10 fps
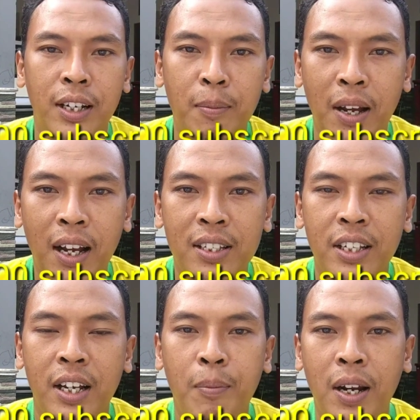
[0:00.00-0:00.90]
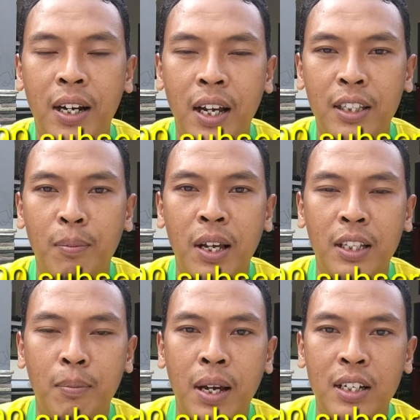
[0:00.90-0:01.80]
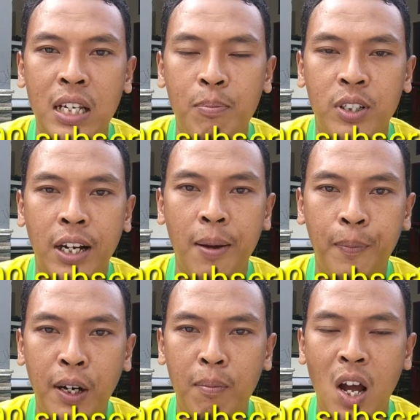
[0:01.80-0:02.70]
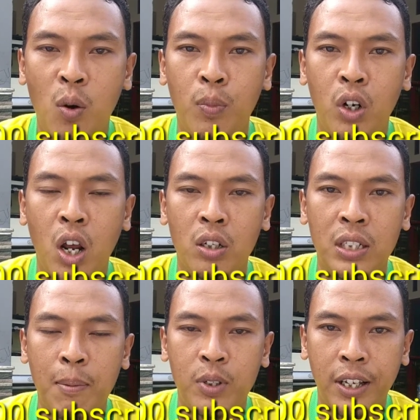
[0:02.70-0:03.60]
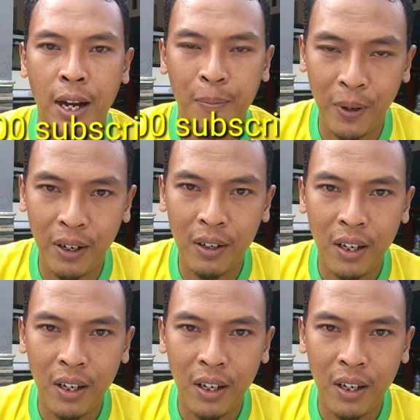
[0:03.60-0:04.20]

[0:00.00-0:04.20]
Terima kasih kepada teman-teman subscriber maupun non-subscriber